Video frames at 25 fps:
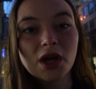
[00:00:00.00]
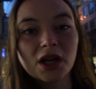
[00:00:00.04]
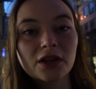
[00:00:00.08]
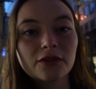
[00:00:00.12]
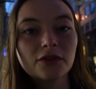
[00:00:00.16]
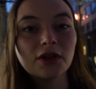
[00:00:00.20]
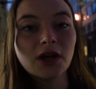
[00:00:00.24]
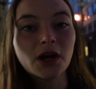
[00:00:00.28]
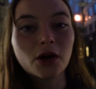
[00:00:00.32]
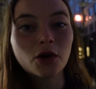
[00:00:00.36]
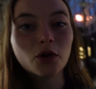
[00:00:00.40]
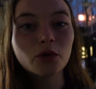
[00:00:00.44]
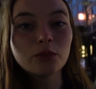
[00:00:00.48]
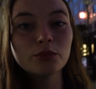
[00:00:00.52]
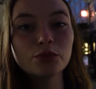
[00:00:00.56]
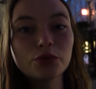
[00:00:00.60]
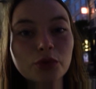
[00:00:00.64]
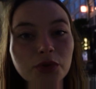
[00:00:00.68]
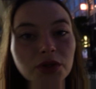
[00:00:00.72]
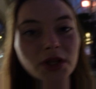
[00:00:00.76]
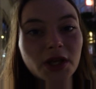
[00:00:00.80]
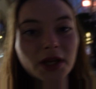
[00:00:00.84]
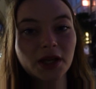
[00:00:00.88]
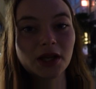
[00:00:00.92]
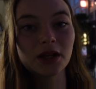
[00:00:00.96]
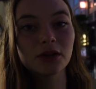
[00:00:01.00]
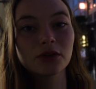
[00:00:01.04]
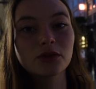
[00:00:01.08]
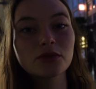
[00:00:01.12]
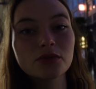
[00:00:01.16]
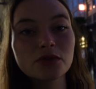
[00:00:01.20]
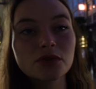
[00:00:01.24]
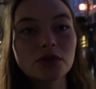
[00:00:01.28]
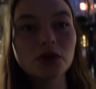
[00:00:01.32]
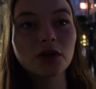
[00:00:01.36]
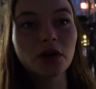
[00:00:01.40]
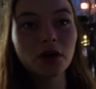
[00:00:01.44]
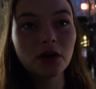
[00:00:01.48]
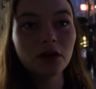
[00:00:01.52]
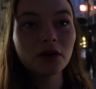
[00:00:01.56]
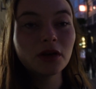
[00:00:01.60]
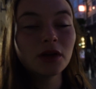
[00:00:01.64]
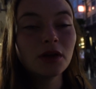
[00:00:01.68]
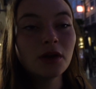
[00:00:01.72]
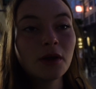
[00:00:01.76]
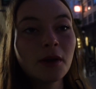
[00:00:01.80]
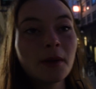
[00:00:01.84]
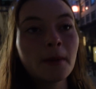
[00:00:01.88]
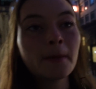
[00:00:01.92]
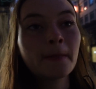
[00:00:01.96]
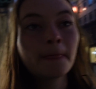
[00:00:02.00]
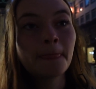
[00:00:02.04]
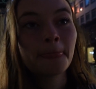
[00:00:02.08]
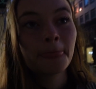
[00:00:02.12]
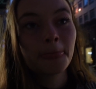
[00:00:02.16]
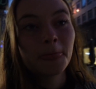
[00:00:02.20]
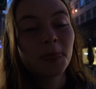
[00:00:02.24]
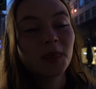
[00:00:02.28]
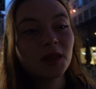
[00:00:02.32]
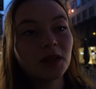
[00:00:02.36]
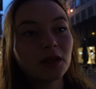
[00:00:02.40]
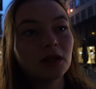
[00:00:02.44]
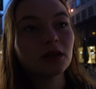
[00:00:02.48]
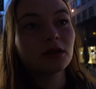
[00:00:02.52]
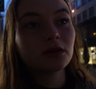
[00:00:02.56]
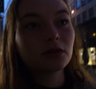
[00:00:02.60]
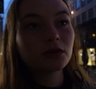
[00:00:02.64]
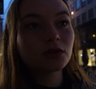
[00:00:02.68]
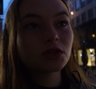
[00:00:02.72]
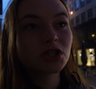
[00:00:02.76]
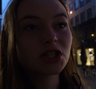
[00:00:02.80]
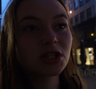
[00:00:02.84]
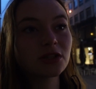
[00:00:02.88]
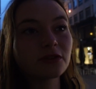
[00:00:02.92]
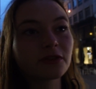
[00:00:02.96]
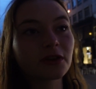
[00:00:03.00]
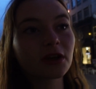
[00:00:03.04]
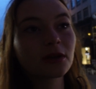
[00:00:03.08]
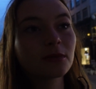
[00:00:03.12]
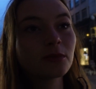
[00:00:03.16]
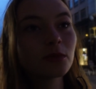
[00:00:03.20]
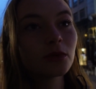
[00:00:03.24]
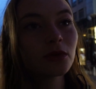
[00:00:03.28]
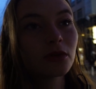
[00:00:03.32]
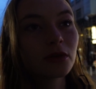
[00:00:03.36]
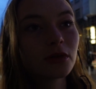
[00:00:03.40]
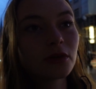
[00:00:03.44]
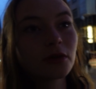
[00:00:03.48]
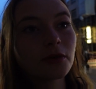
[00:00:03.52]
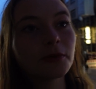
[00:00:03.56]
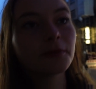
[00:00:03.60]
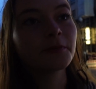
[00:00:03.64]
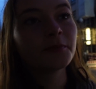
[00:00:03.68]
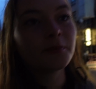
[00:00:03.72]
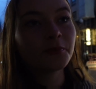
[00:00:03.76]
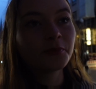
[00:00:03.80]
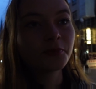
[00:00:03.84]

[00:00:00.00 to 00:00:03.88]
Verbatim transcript: arrivée à Hambourg il y a quelques heures et euh, j'ai vraiment... Euh,